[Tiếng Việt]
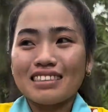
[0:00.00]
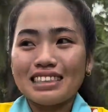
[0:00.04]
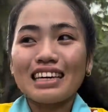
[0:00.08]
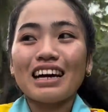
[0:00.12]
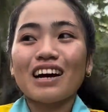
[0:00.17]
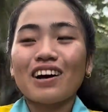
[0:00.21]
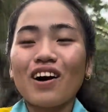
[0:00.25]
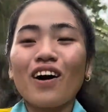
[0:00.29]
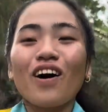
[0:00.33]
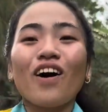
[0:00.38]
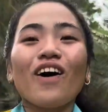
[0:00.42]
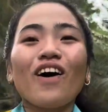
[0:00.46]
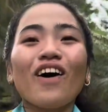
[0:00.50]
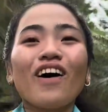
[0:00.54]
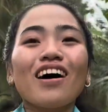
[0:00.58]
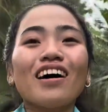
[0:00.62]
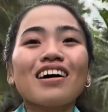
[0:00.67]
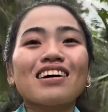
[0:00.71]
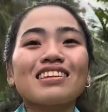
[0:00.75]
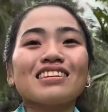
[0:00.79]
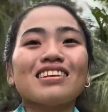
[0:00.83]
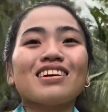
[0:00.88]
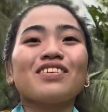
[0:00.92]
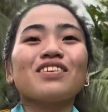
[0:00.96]
dạ có
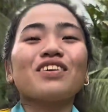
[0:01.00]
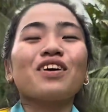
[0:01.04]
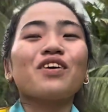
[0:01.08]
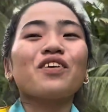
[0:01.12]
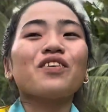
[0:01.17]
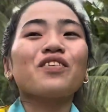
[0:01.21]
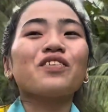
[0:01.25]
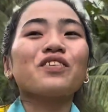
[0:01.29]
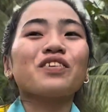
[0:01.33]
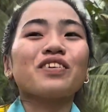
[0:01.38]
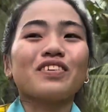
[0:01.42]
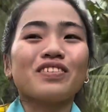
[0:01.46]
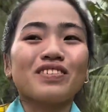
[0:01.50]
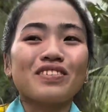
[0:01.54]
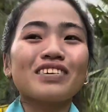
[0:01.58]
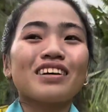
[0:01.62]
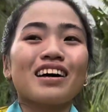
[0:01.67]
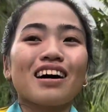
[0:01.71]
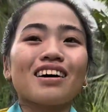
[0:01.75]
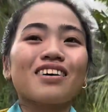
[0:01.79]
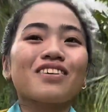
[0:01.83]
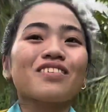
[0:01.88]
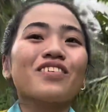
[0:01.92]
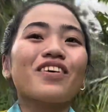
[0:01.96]
lâu lâu có luôn ha
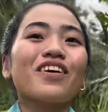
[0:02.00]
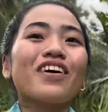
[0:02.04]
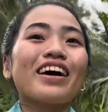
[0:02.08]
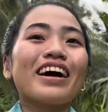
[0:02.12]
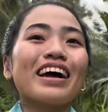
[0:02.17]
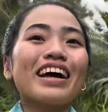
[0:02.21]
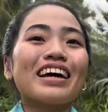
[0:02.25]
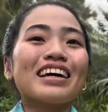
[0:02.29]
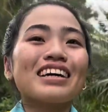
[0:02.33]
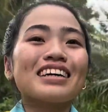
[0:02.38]
dạ, cũng